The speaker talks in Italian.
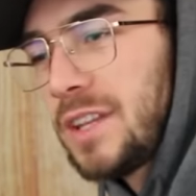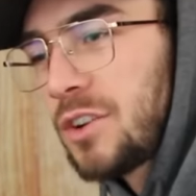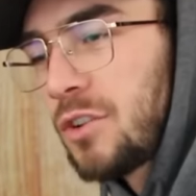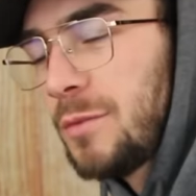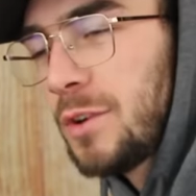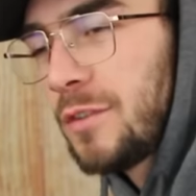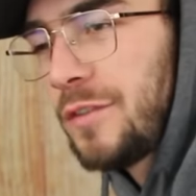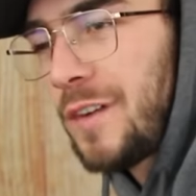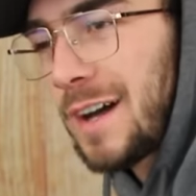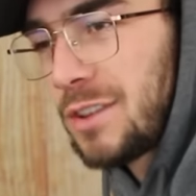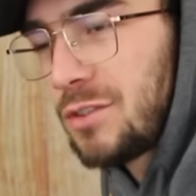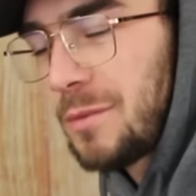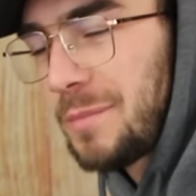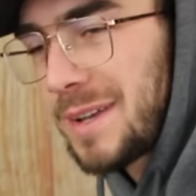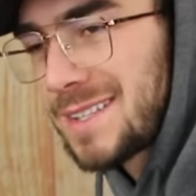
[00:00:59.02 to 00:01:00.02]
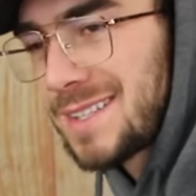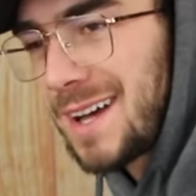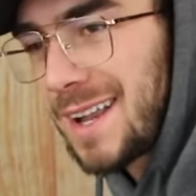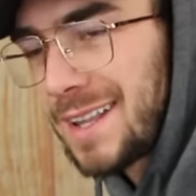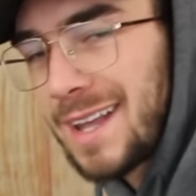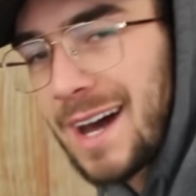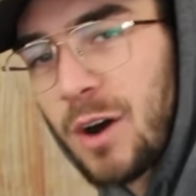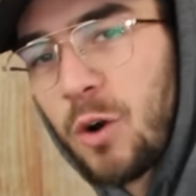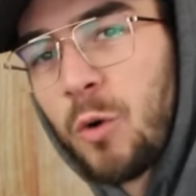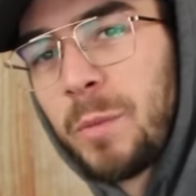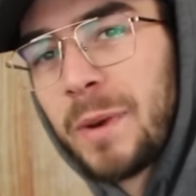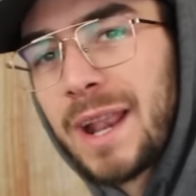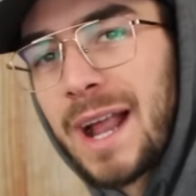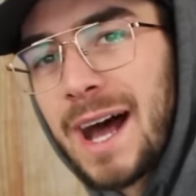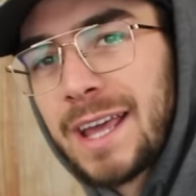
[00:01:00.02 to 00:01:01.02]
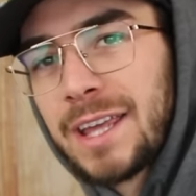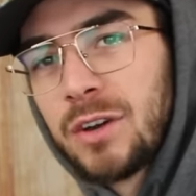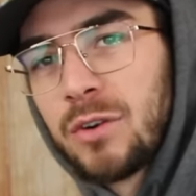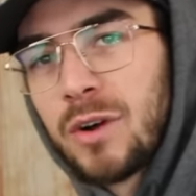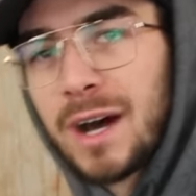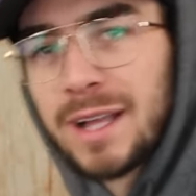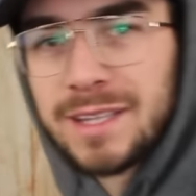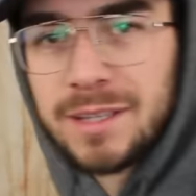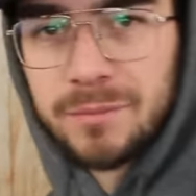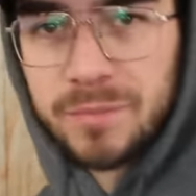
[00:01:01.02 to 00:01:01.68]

di come ho fatto a passare da operaio ad